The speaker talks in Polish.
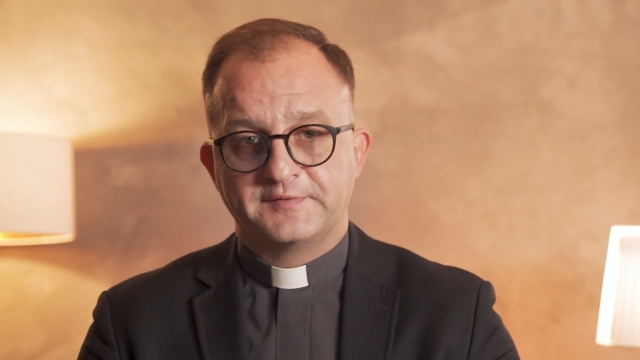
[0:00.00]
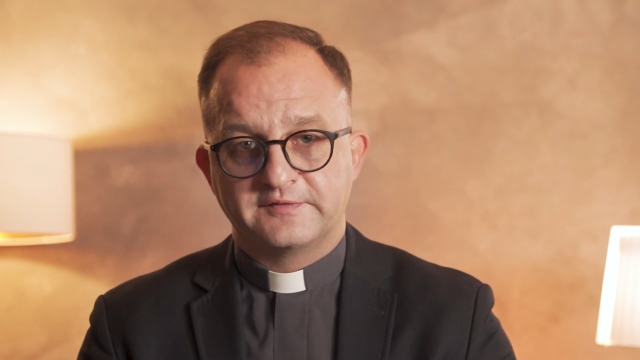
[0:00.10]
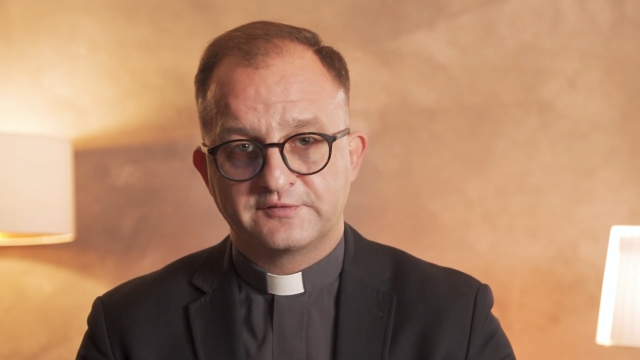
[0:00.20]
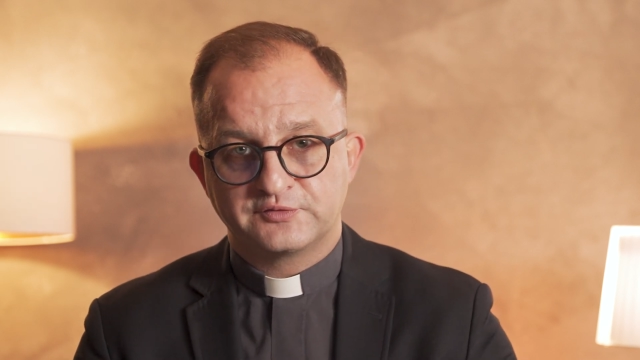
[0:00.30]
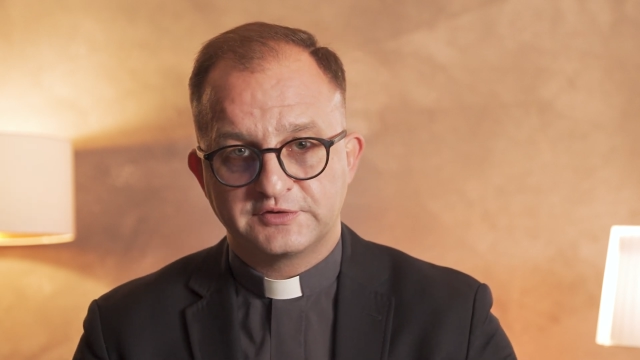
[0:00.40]

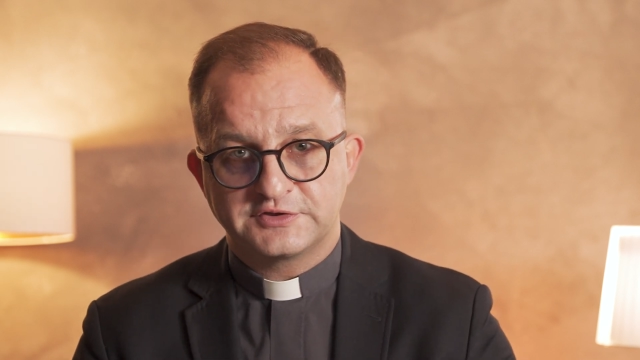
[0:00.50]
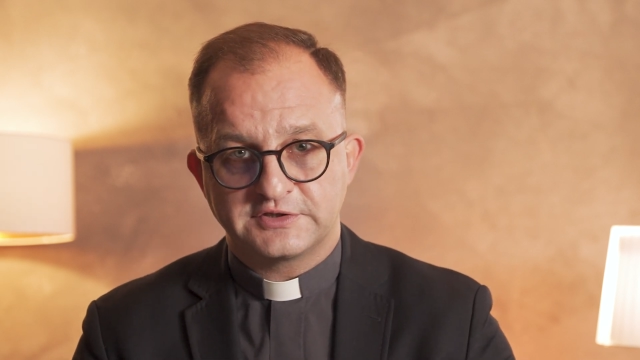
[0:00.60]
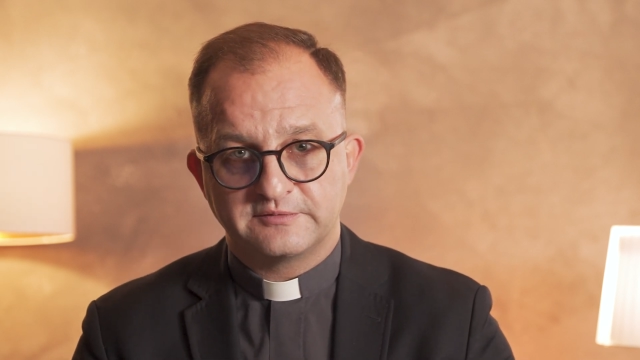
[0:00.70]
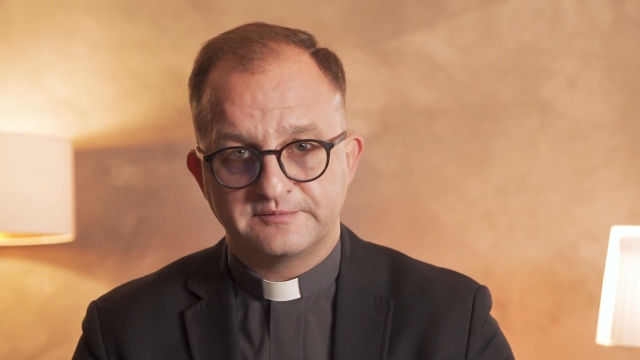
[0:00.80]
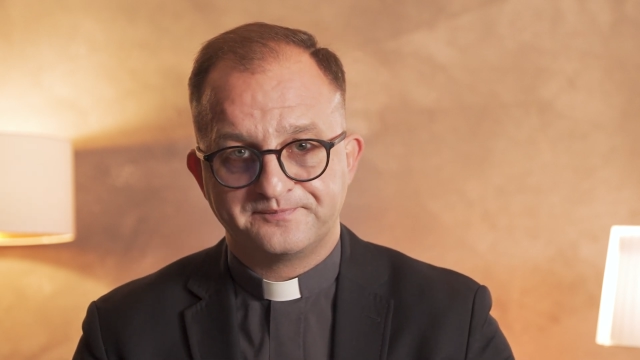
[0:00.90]
w których
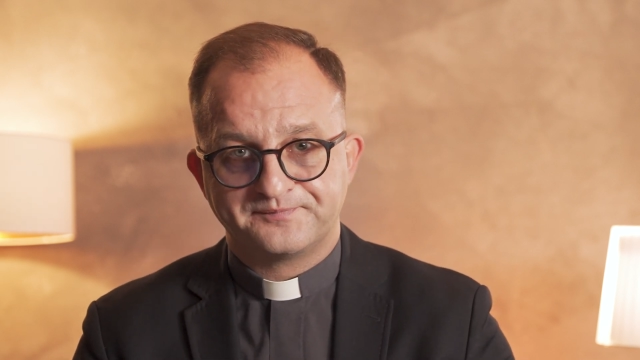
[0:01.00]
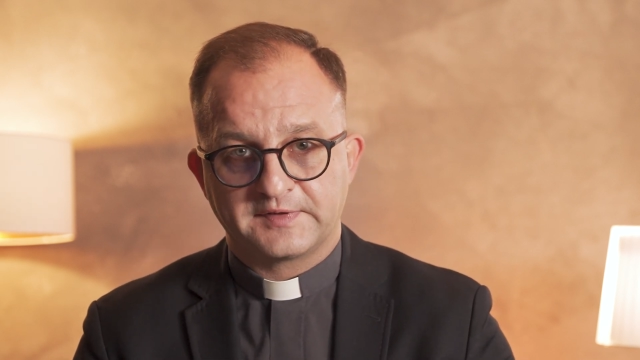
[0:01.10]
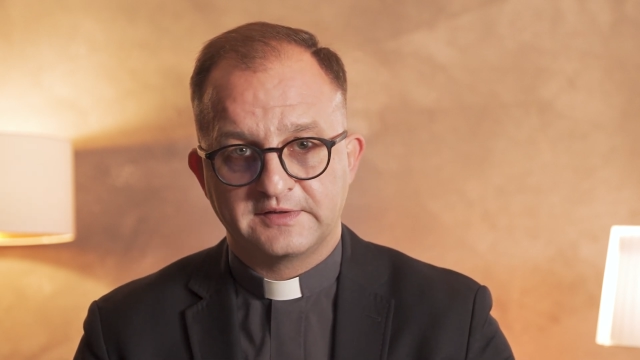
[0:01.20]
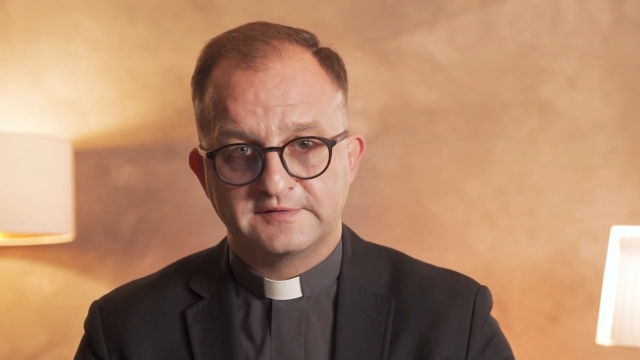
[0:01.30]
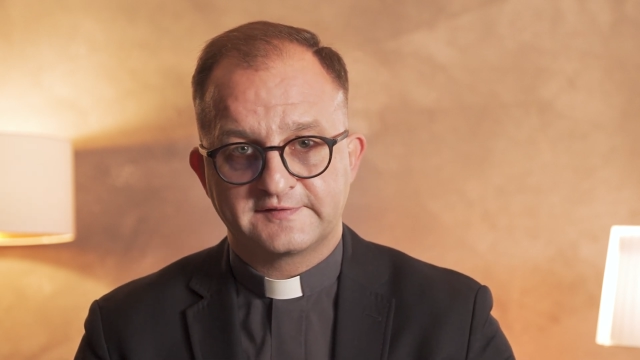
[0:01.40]
się
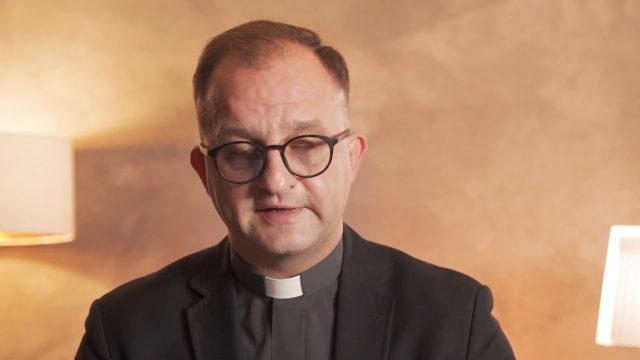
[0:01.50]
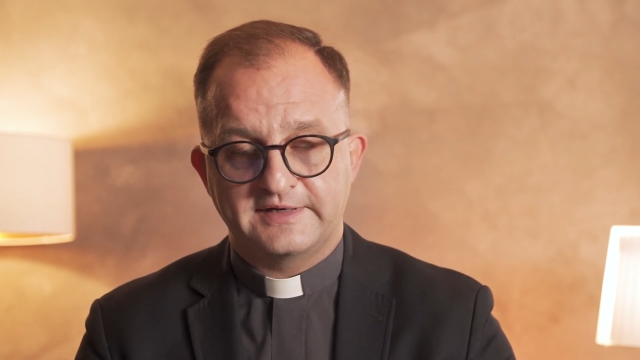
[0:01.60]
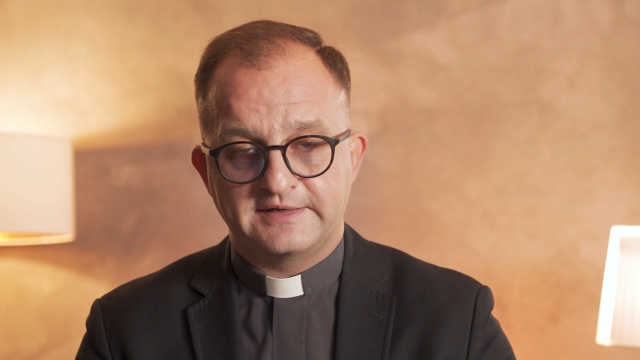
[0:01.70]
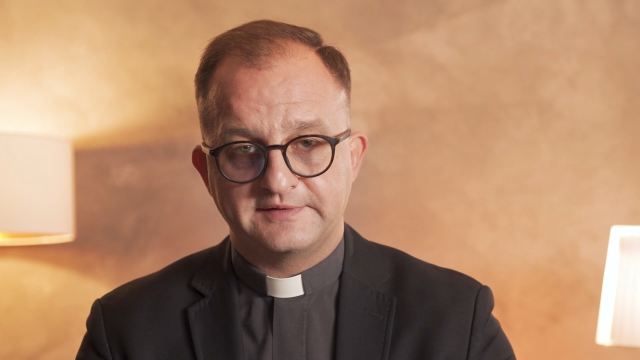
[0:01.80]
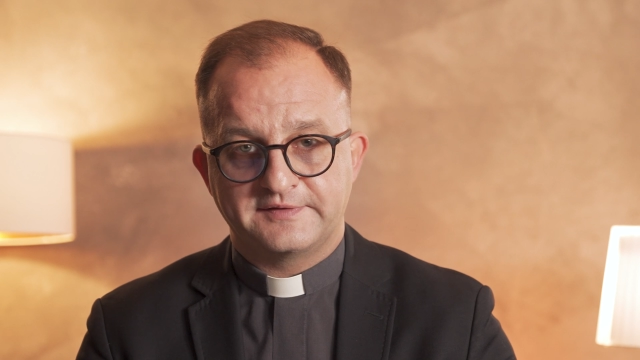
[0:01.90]
mm,
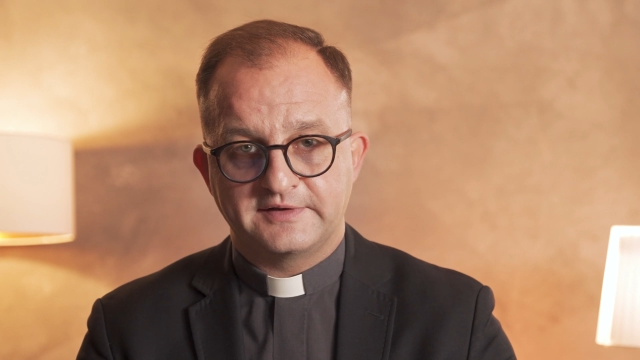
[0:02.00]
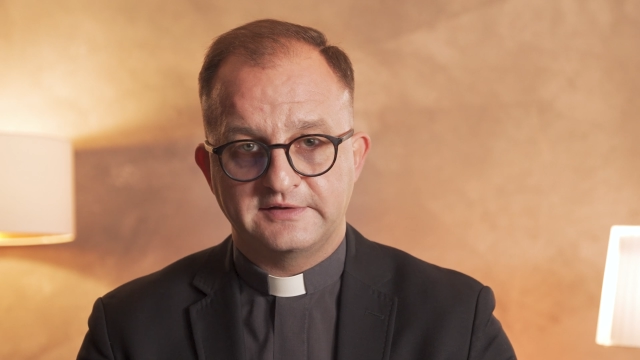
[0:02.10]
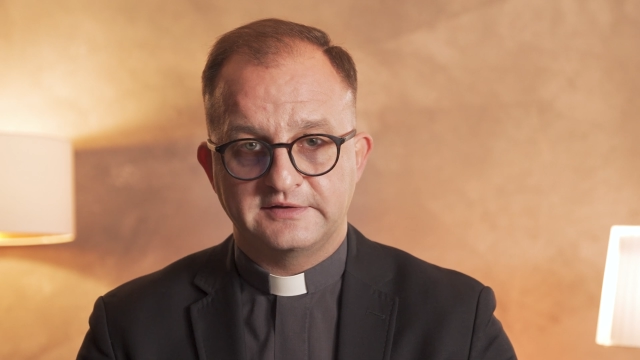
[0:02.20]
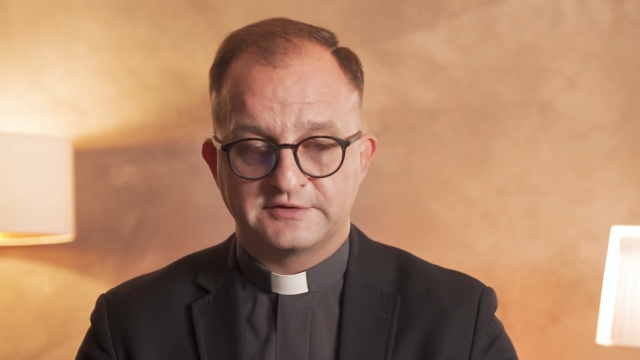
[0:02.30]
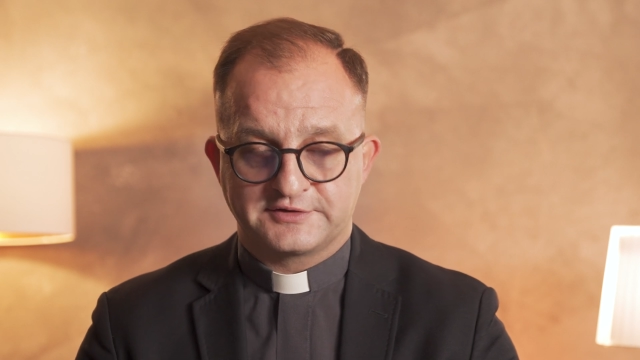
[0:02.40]
cena
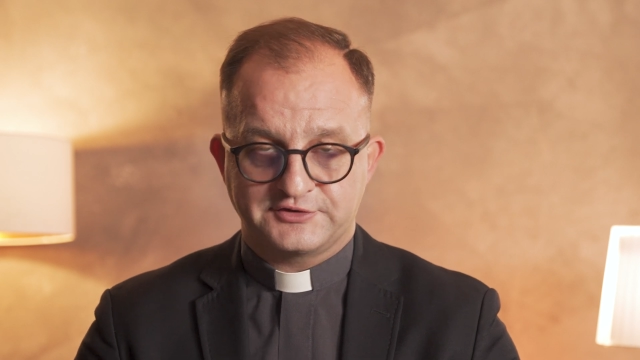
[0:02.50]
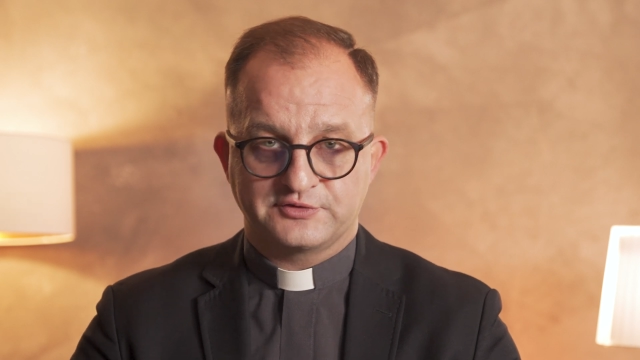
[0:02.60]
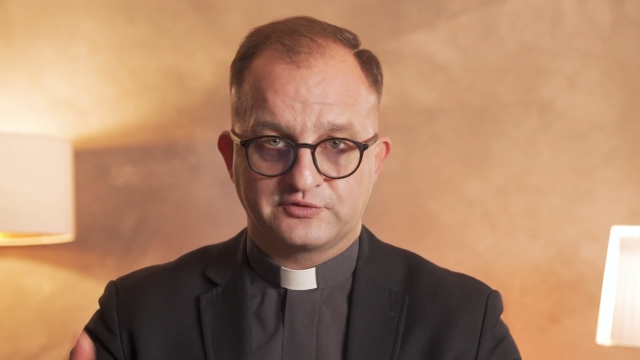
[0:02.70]
tej rzeczy,